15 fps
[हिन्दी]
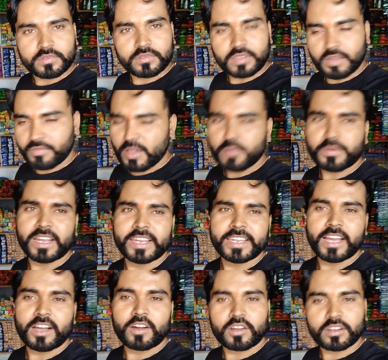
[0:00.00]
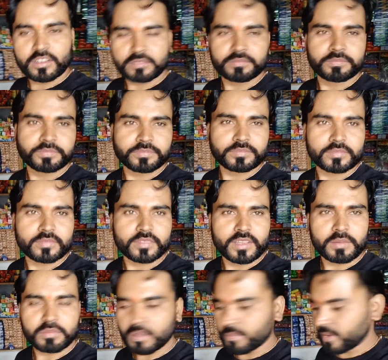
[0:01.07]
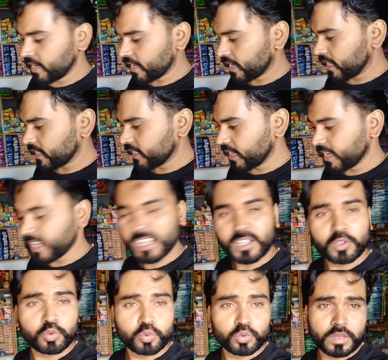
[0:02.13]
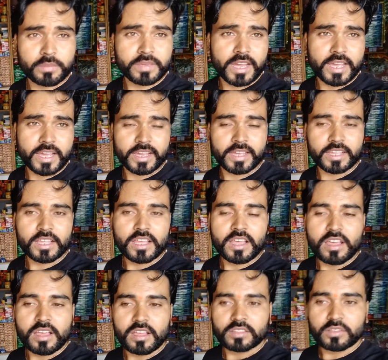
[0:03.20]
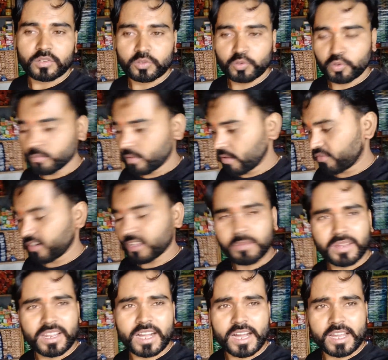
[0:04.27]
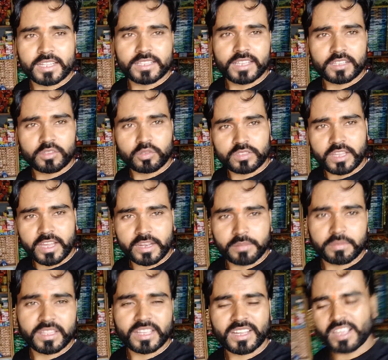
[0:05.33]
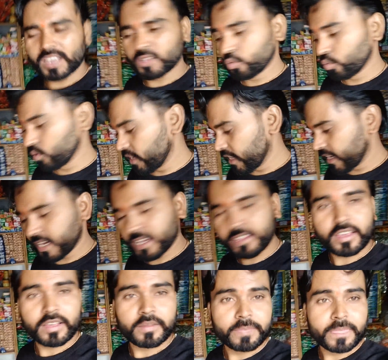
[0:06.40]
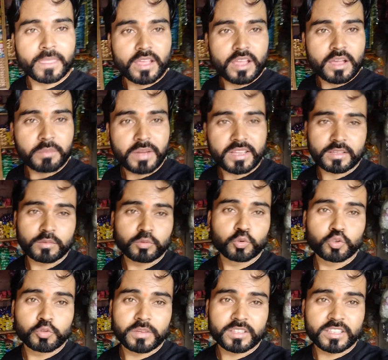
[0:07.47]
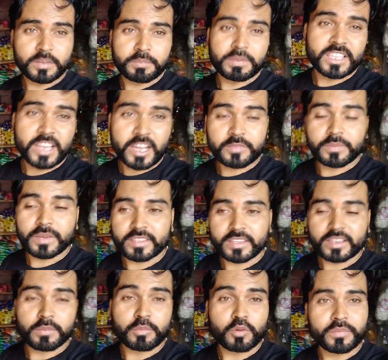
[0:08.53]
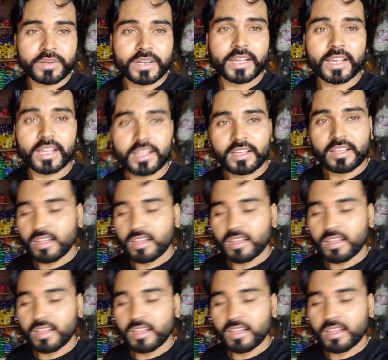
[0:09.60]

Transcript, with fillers: सफाई कर लिया और सब सामान लगा दिया लेकिन दूध अभी आया है तो दूध मैं फ्रिज में लगा रहा था तो थैले में देखा एक दूध लीकेज है भाई साहब दूध में सिर्फ पचास पैसे का प्रॉफिट है